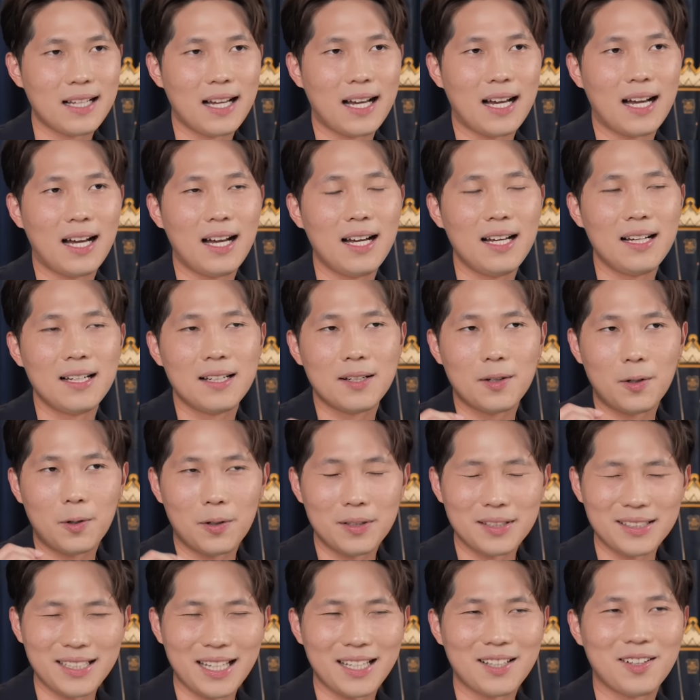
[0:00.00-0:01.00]
ษาค
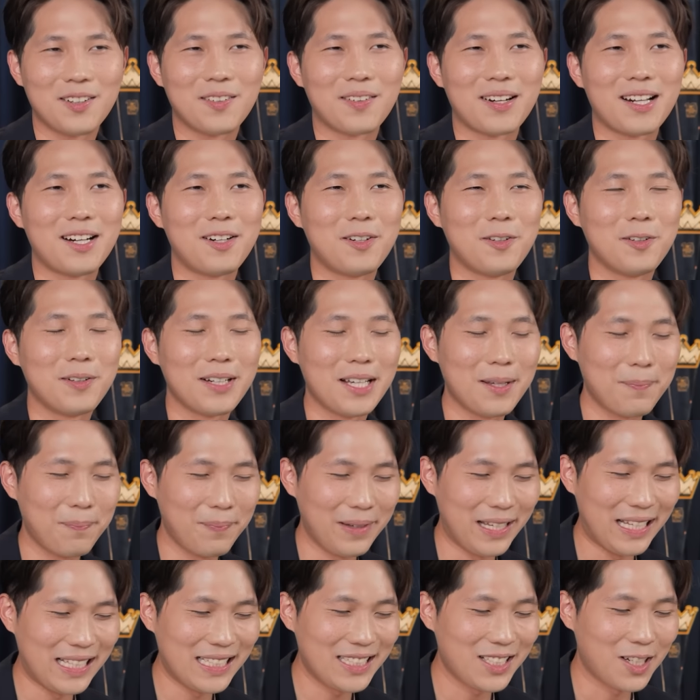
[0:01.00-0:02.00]
นเก่งของเราใน
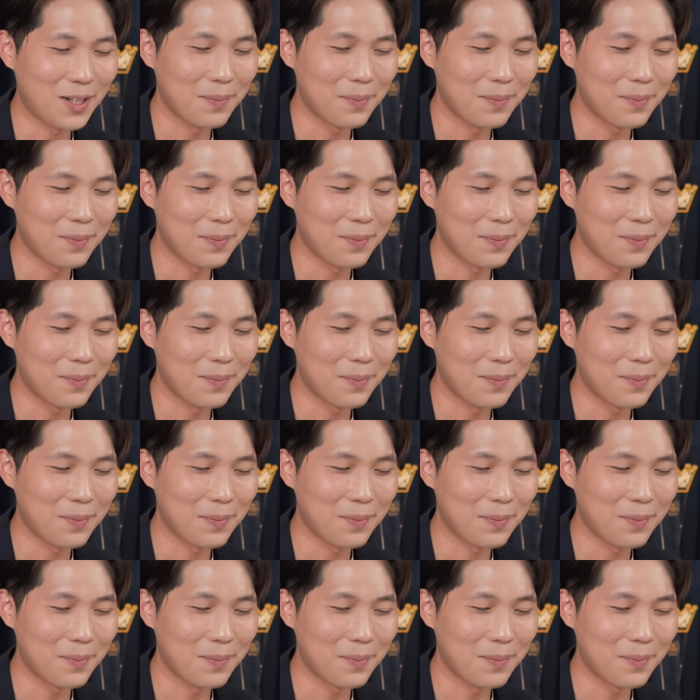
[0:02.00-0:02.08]
ปี